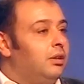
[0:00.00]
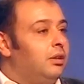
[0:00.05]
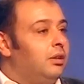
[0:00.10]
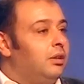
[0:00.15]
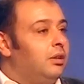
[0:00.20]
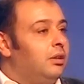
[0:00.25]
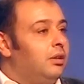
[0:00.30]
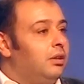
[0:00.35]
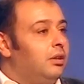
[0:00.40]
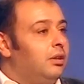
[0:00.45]

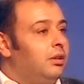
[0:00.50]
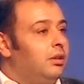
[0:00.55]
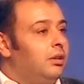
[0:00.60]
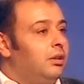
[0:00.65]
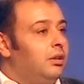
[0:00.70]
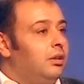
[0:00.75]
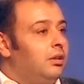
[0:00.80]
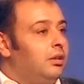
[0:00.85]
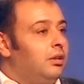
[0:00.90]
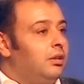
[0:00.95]
علمتها
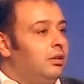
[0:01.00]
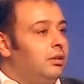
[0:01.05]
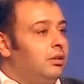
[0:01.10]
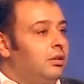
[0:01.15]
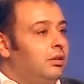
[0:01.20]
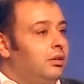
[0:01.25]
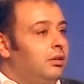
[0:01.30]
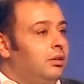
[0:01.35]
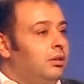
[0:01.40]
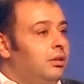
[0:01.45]

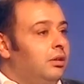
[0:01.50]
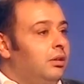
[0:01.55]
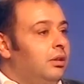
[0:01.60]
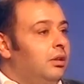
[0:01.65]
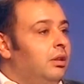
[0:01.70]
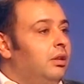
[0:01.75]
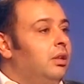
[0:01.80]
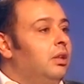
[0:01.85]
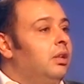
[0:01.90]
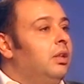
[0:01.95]
ام
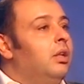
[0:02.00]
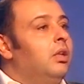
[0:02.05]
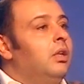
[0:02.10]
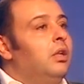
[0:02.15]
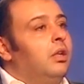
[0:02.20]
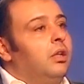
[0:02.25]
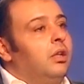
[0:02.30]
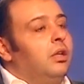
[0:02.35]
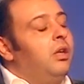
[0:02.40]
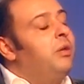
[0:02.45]
حسن
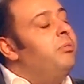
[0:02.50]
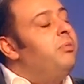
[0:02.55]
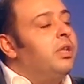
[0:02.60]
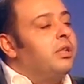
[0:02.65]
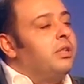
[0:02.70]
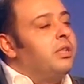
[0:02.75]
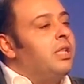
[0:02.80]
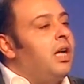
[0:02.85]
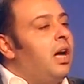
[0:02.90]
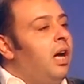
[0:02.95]
ايه؟
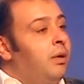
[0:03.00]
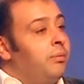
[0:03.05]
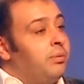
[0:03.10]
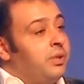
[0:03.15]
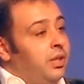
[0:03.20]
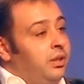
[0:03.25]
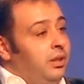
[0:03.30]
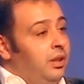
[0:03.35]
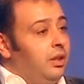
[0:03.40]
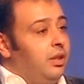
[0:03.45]
100 صاحب
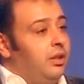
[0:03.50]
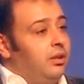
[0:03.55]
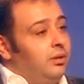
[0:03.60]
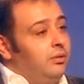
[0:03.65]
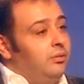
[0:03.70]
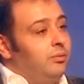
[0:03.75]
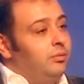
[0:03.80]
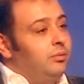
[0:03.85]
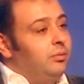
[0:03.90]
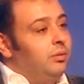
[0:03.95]
صديق
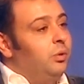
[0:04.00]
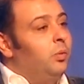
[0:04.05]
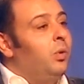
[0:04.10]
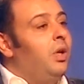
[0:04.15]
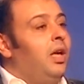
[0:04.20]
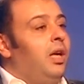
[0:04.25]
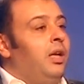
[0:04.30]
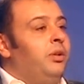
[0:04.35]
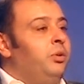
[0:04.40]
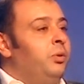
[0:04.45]

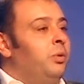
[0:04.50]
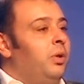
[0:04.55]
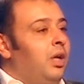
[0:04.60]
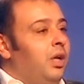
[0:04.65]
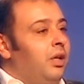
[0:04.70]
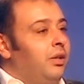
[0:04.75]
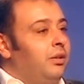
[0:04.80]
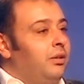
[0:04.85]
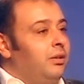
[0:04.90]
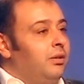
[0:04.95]
ولا عدو
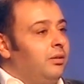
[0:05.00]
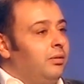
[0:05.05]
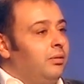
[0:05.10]
واحد